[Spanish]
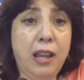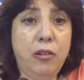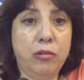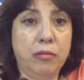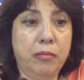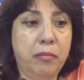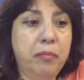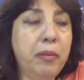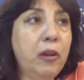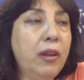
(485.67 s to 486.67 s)
Claro,
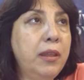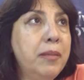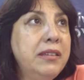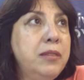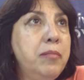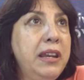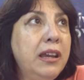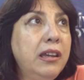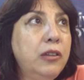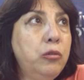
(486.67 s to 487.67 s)
pero además
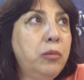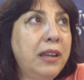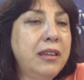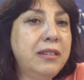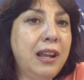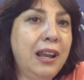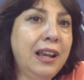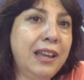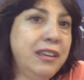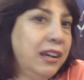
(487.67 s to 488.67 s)
implica que tú vayas a
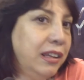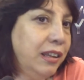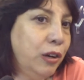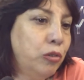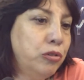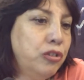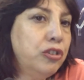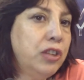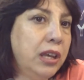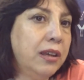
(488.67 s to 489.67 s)
la calle a que te
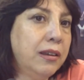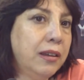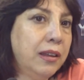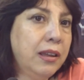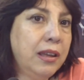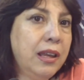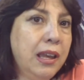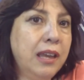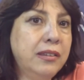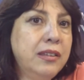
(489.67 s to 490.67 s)
conste.
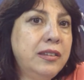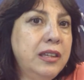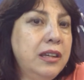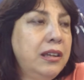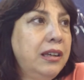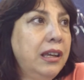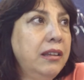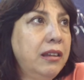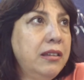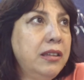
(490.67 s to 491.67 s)
Es decir,
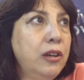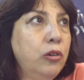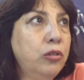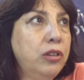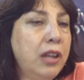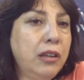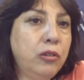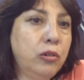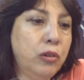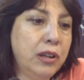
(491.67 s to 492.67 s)
que entres en
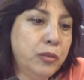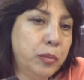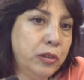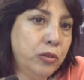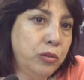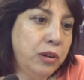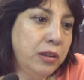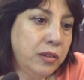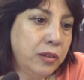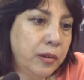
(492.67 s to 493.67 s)
contacto con las
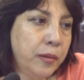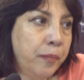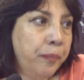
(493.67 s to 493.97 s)
personas,